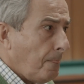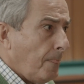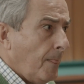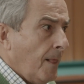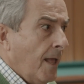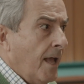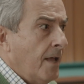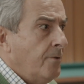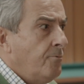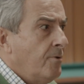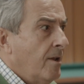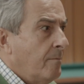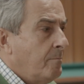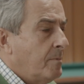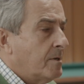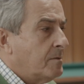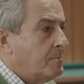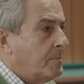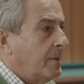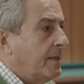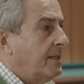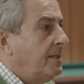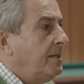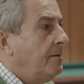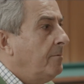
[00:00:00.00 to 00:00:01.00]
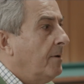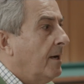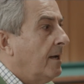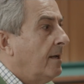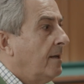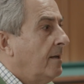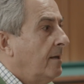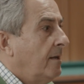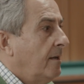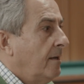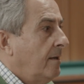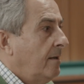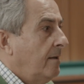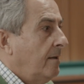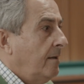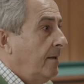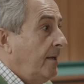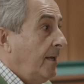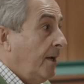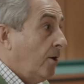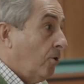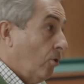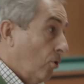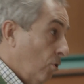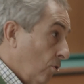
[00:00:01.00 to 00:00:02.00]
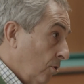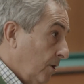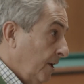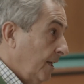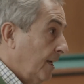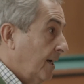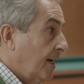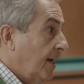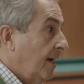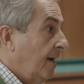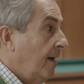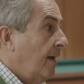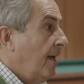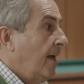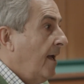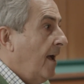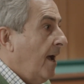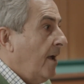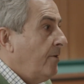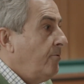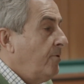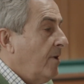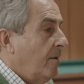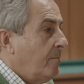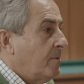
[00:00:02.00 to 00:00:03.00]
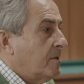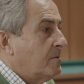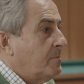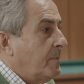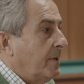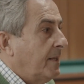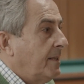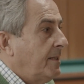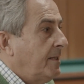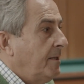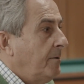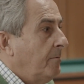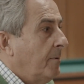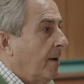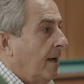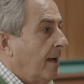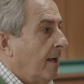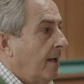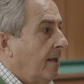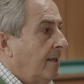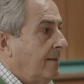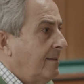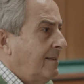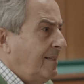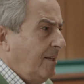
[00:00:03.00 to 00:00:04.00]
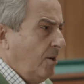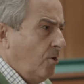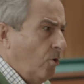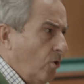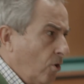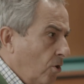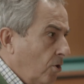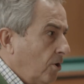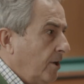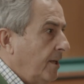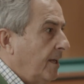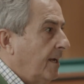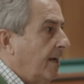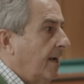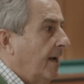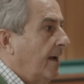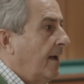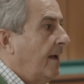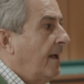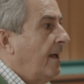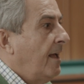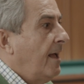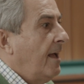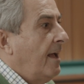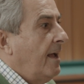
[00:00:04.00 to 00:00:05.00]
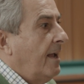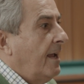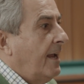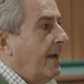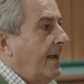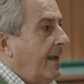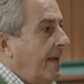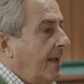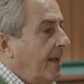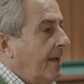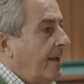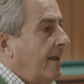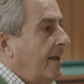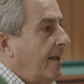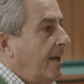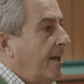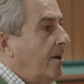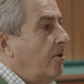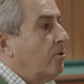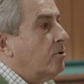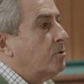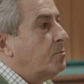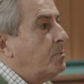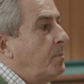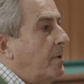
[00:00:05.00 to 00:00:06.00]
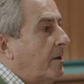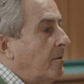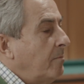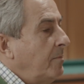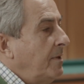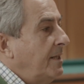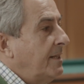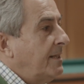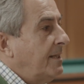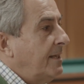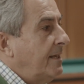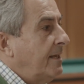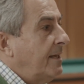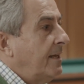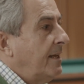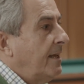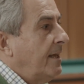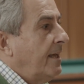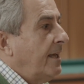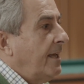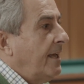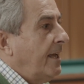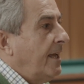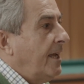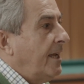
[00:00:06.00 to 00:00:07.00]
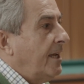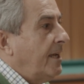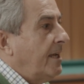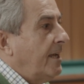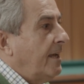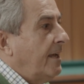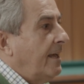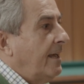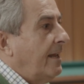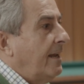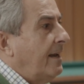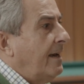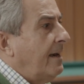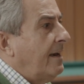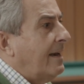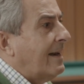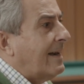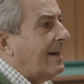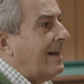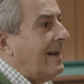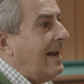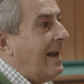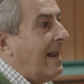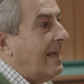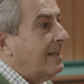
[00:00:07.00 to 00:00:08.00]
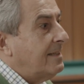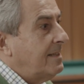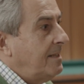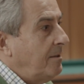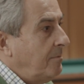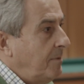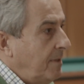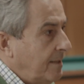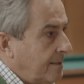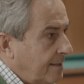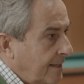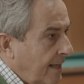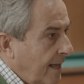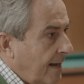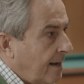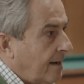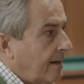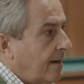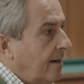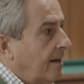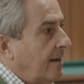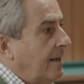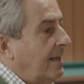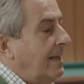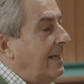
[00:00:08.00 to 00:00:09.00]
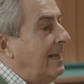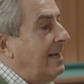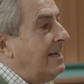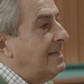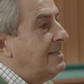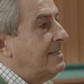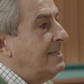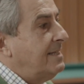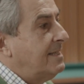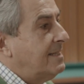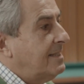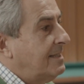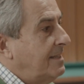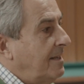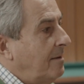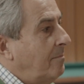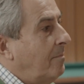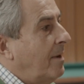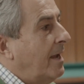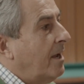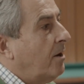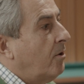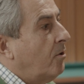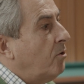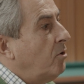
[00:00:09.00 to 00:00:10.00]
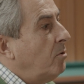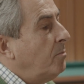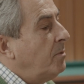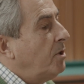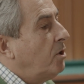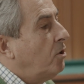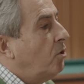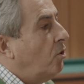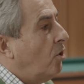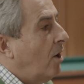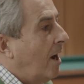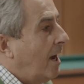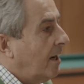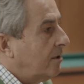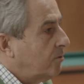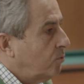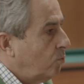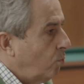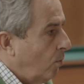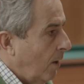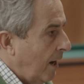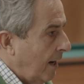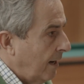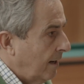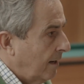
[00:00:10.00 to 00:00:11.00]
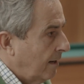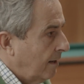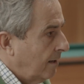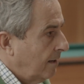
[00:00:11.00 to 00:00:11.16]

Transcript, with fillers: hay una perspectiva ecológica, hay una perspectiva teológica que eh, nos permite eh, relativizar el sistema económico actual.